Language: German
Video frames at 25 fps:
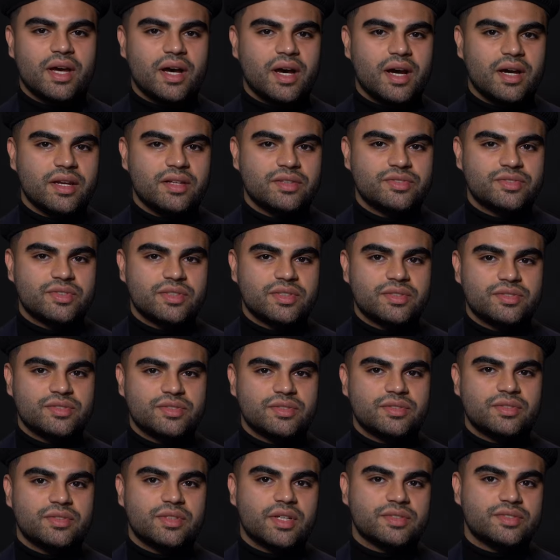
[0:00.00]
heißt
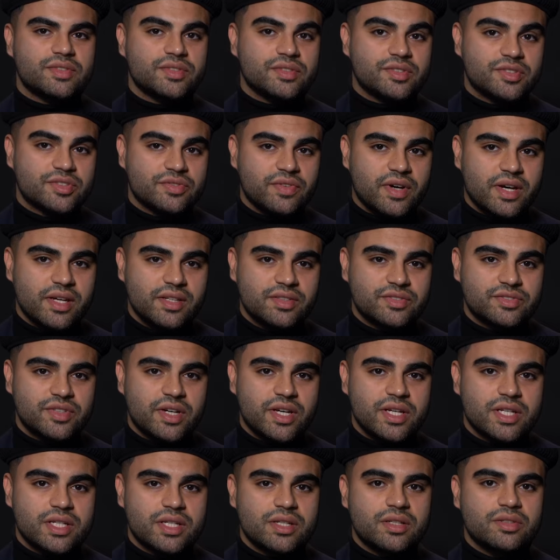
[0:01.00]
es, dass es zwei
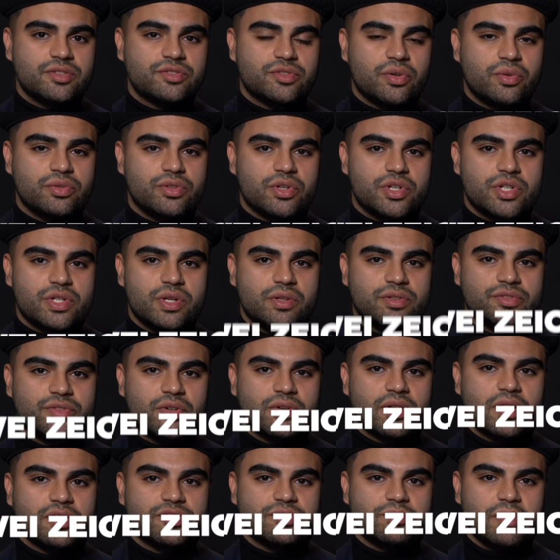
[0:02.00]
Zeichen zur
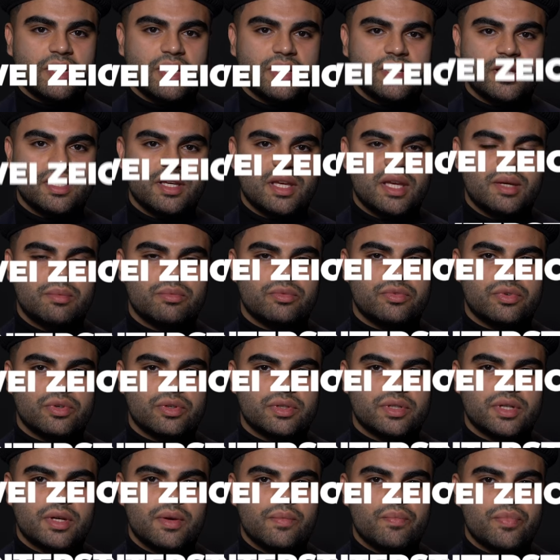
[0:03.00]
Unterstützung des Mahdi geben
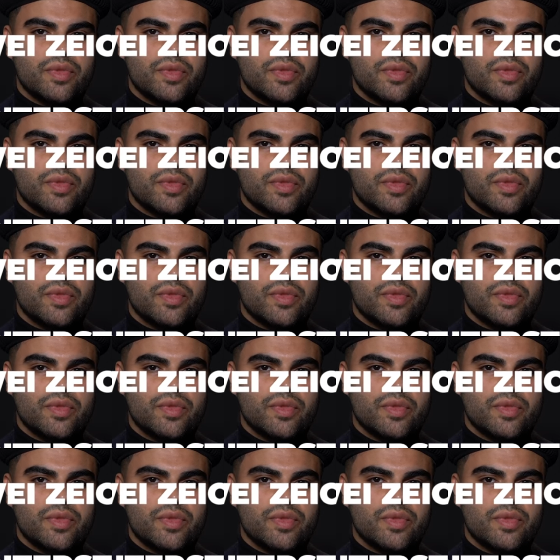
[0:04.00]
wird,